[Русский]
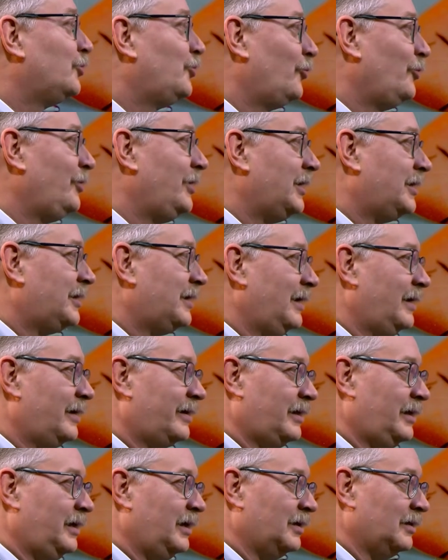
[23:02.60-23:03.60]
других
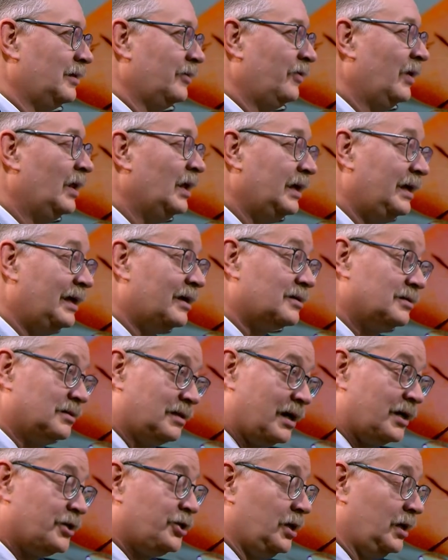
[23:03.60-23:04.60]
аллергенов и
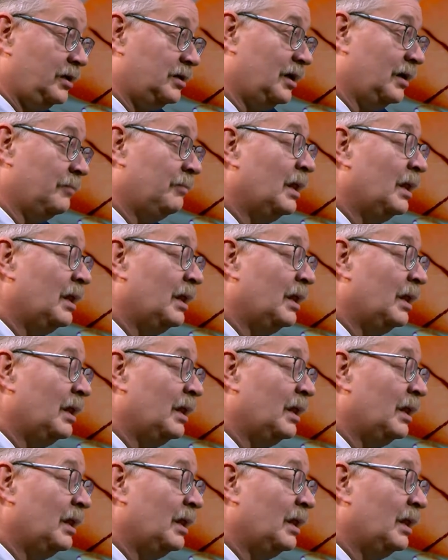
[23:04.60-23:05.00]
раздражителем.